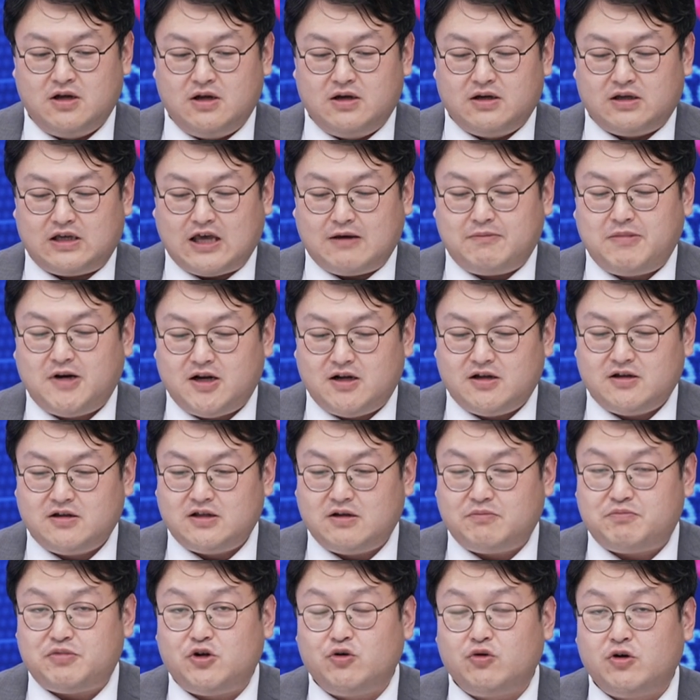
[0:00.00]
개발하는 데
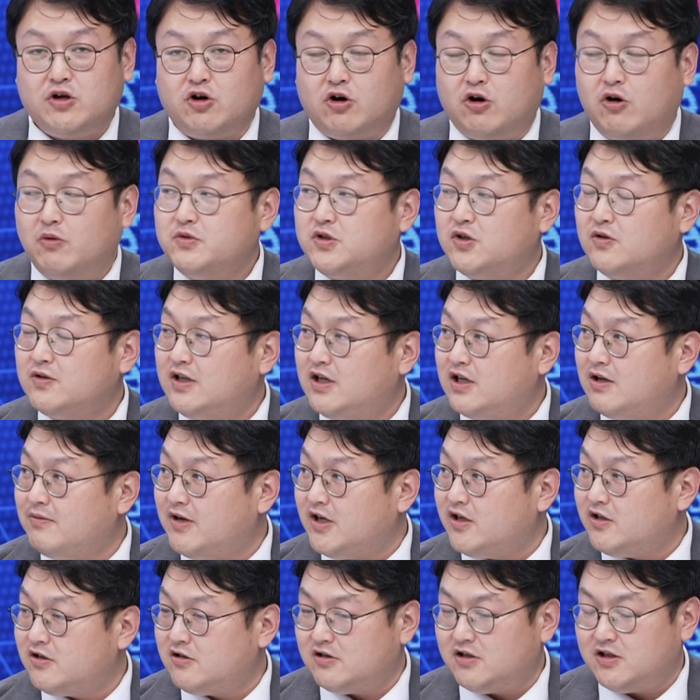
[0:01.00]
비용이 엄청나게
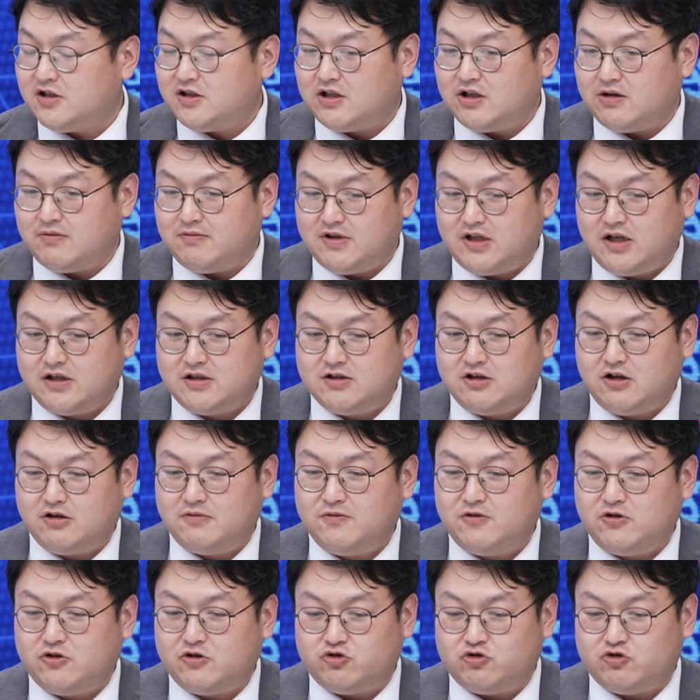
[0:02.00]
많이 들기 때문에 서브 네.